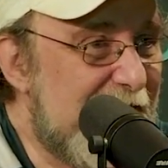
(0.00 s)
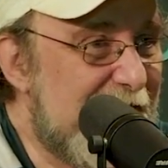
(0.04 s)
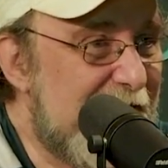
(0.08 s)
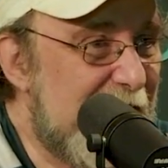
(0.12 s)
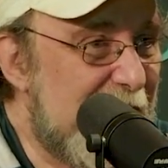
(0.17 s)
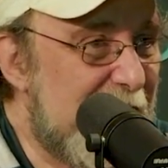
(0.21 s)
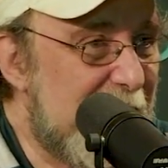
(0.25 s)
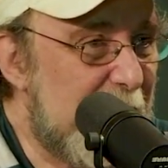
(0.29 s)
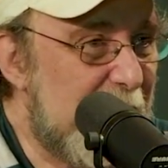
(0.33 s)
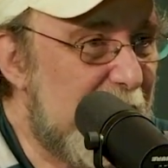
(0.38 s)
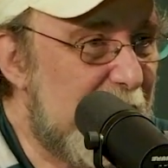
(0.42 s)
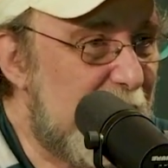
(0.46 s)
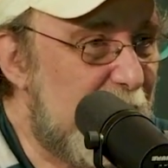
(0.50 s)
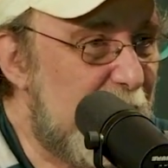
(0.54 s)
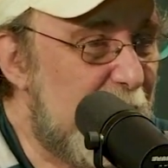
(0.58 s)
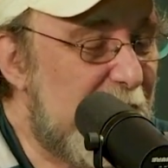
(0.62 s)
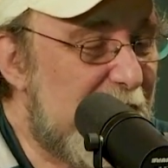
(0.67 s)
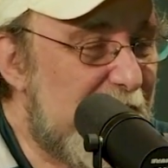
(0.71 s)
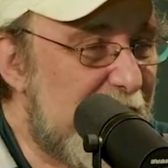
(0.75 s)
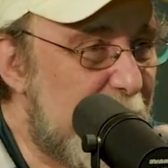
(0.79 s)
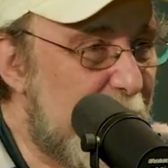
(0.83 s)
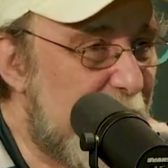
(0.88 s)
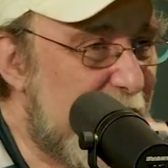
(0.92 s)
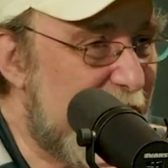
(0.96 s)
Que era uma
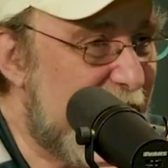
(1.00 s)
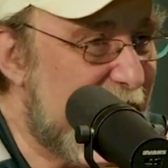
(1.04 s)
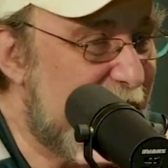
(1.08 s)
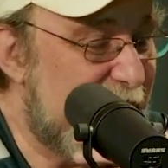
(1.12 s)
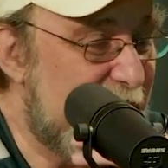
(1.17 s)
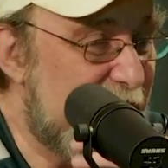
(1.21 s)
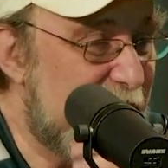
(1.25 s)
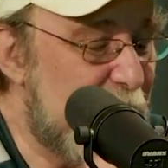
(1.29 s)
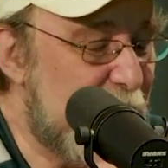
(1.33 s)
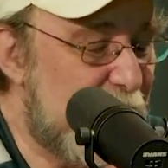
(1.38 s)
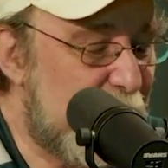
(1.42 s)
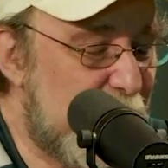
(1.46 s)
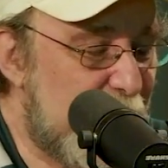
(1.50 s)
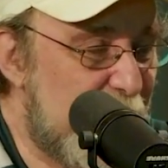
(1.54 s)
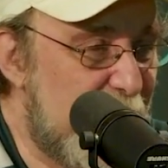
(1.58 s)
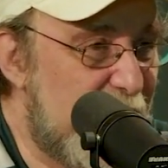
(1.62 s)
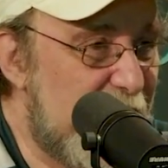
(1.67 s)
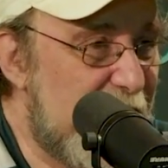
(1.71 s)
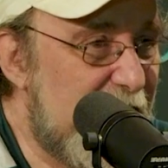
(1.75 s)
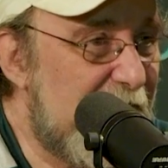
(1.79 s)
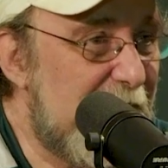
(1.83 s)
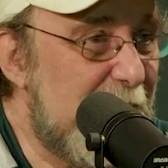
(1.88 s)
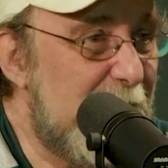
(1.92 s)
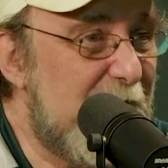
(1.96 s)
das palestras que eu fui
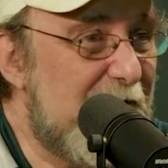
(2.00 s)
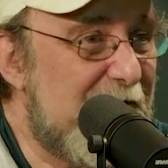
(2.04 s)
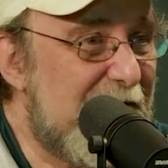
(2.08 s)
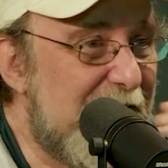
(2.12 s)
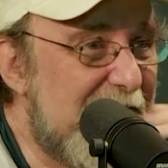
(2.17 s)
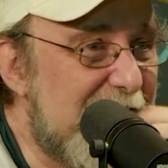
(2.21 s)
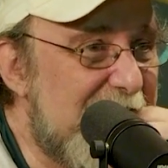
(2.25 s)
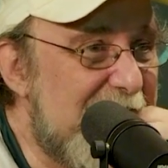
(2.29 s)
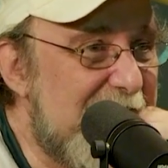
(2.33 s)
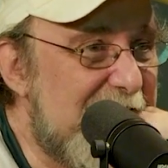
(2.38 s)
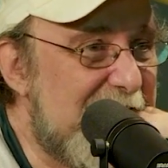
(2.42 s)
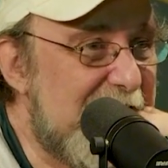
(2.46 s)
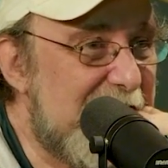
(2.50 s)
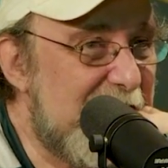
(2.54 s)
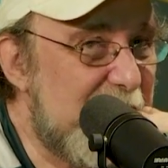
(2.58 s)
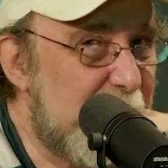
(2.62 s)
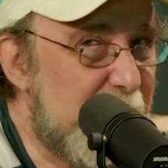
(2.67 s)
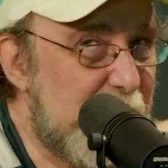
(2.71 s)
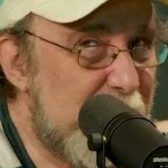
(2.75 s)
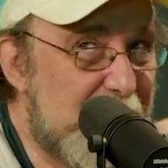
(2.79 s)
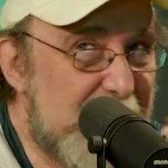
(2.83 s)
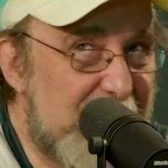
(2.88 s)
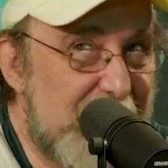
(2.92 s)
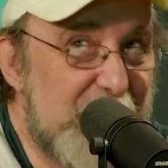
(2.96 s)
convidado na minha carreira. Eu
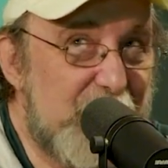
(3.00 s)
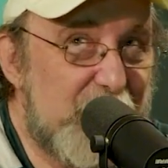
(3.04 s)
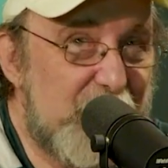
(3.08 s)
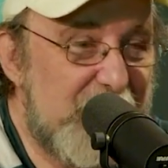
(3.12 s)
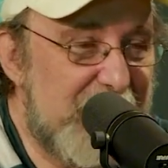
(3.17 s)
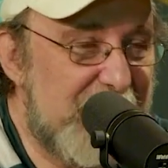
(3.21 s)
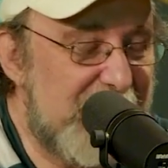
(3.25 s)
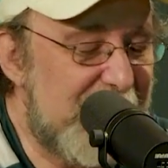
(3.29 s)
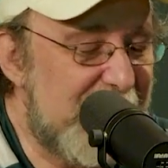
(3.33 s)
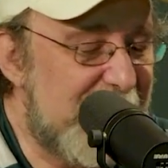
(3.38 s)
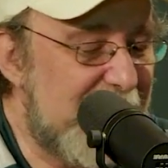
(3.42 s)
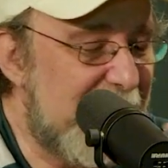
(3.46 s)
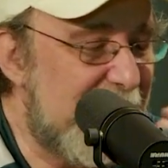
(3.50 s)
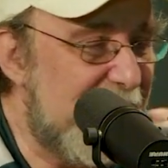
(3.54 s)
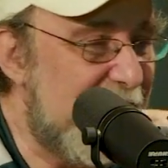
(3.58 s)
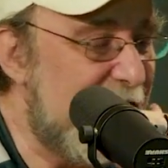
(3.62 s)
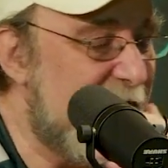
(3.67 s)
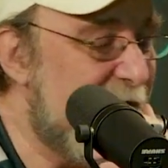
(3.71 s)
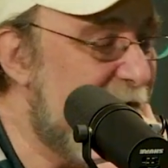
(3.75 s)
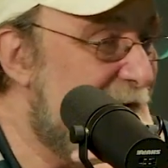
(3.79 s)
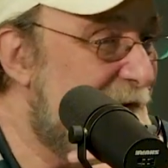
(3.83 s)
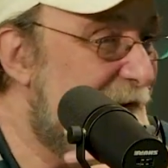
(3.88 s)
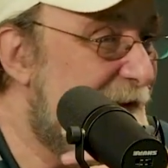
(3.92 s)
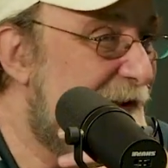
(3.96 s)
fui três vezes lá, né?